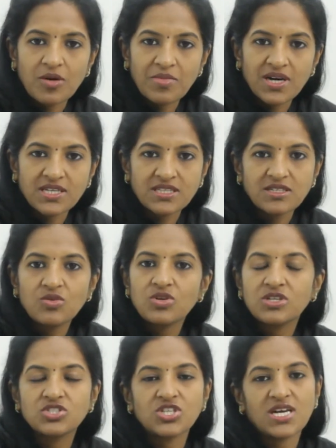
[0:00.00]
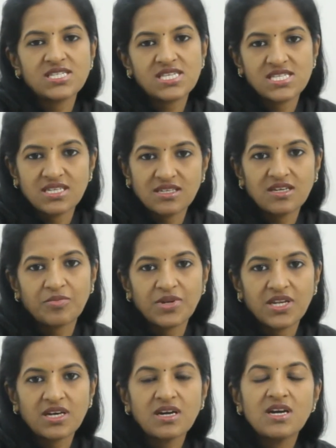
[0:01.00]
ஃபார்ம் ஆகிறதுக்கு உங்களுக்கு சான்சஸ் இருக்குது
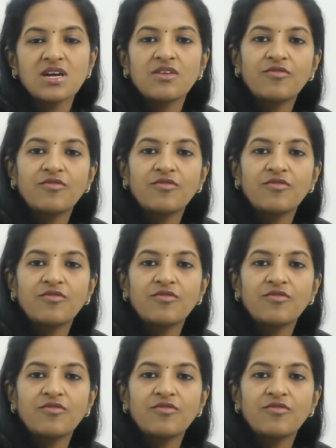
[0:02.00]
அப்படின்னா